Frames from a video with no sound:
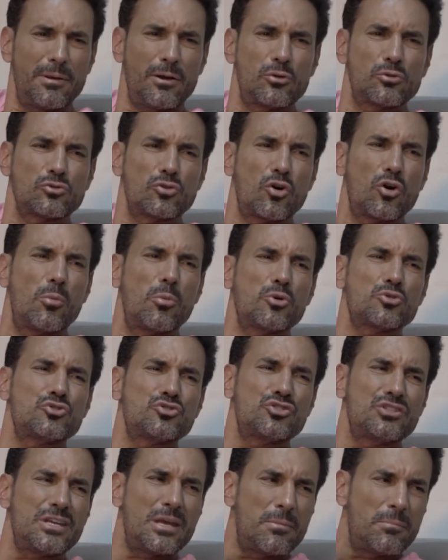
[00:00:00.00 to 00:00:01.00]
Me contó como
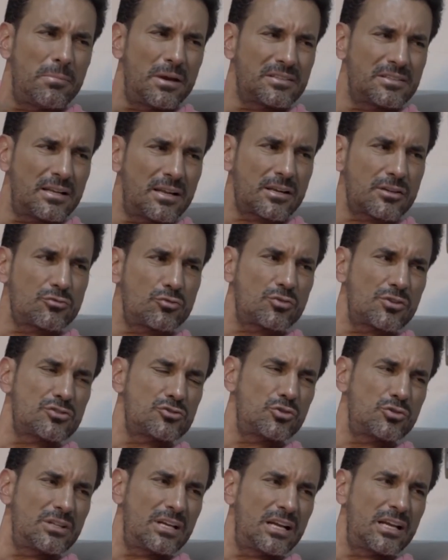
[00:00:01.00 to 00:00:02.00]
100 veces la
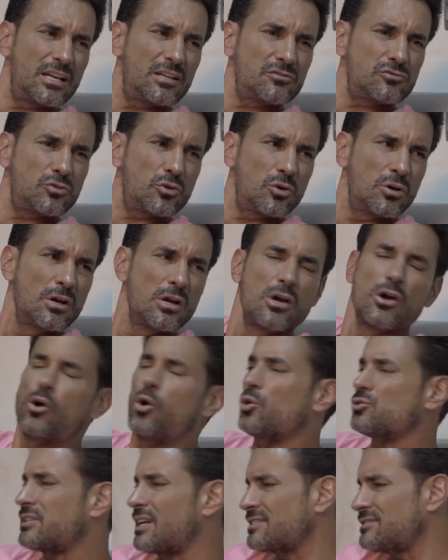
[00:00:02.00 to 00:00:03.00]
resurrección de Cristo,
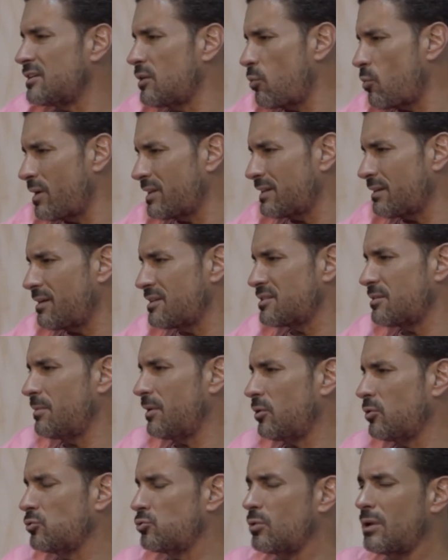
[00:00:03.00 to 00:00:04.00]
otras 50 veces
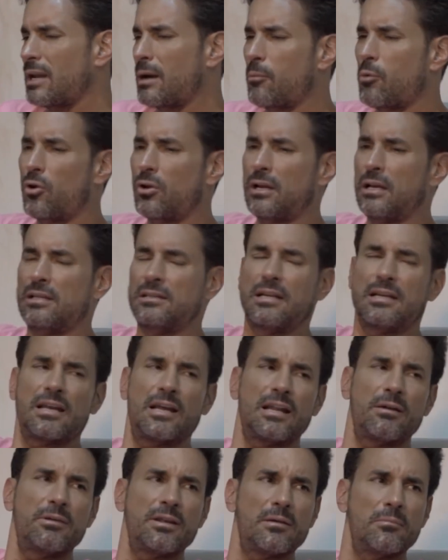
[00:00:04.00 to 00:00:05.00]
me contó el amor que le
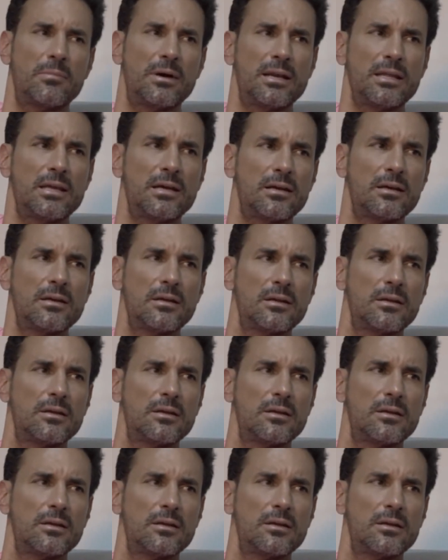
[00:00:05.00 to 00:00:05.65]
tenía a la Virgen María.